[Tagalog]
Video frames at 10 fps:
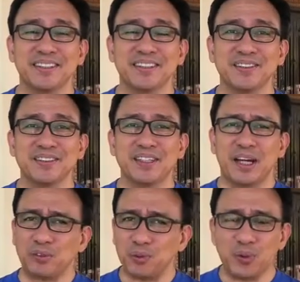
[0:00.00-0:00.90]
No?
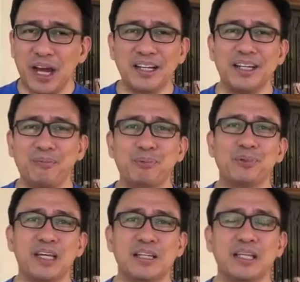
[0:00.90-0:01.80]
Katotohanan na
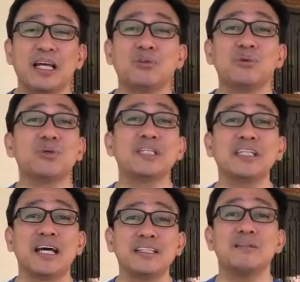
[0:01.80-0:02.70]
po yan. Yan ang turing
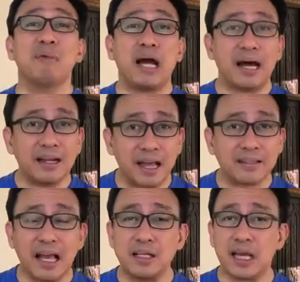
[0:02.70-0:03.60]
sa atin, mga anak,
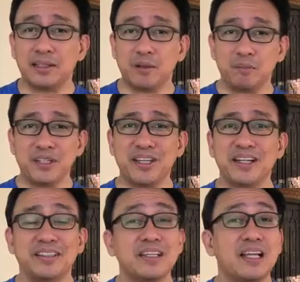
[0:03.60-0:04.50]
dahil sa ating
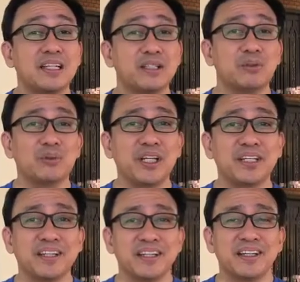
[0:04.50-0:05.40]
binyag. At di lang yan
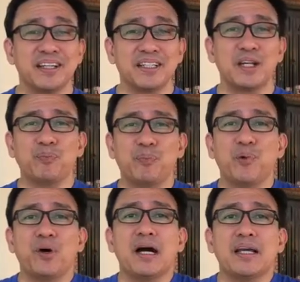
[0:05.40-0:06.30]
turing. Yan
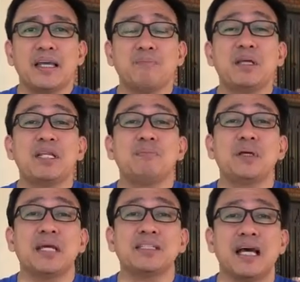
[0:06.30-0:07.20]
po ang
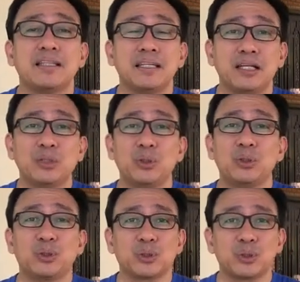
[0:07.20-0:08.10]
ibinibigay sa atin ng
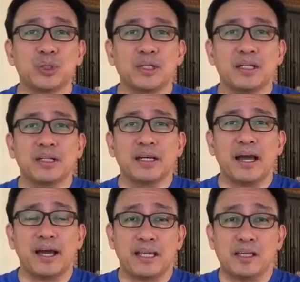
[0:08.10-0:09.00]
Diyos.
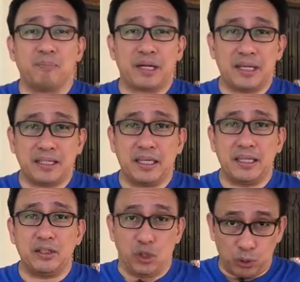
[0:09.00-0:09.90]
Ang kanyang
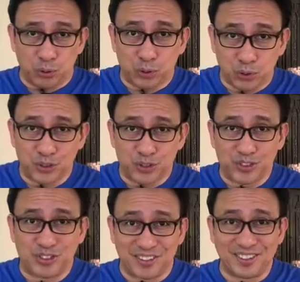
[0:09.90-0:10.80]
pagiging Diyos.
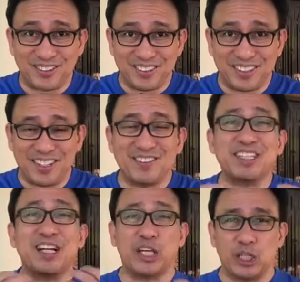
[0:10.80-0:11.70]
No? Yung hindi naman
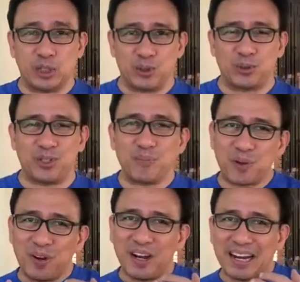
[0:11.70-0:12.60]
tayo nagiging Diyos. Ano?
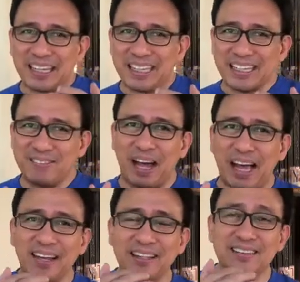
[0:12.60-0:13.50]
Pero nagiging
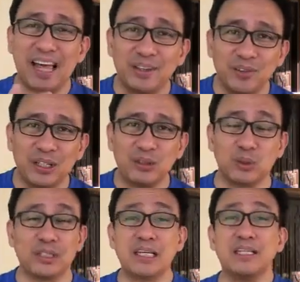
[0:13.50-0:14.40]
mga anak tayo ng
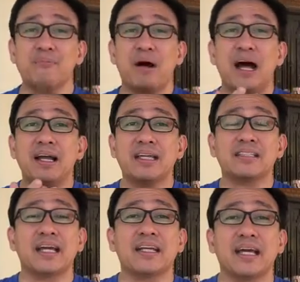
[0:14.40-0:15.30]
Diyos. Nagiging bahagi
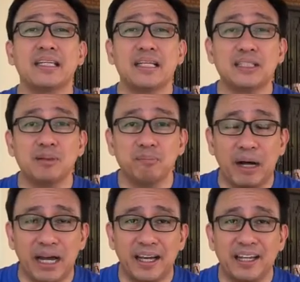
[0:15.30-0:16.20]
tayo ng kanyang
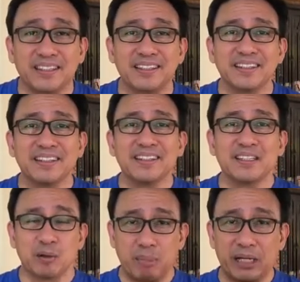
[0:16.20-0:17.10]
simbahan.
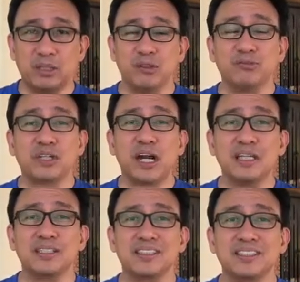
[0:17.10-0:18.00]
The body of
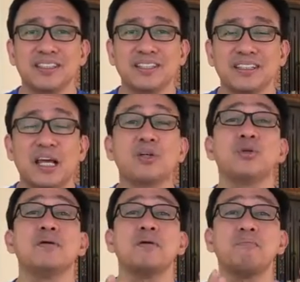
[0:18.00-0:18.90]
Christ.
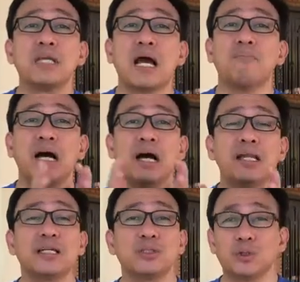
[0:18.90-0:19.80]
Tayo'y
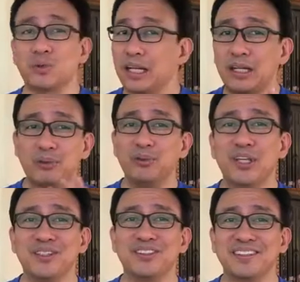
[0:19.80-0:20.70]
minamahal ng Diyos. Wala nang duda
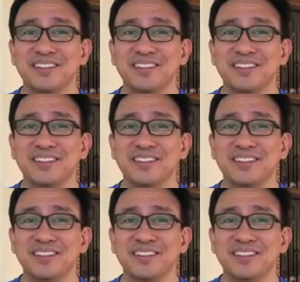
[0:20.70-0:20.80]
yon.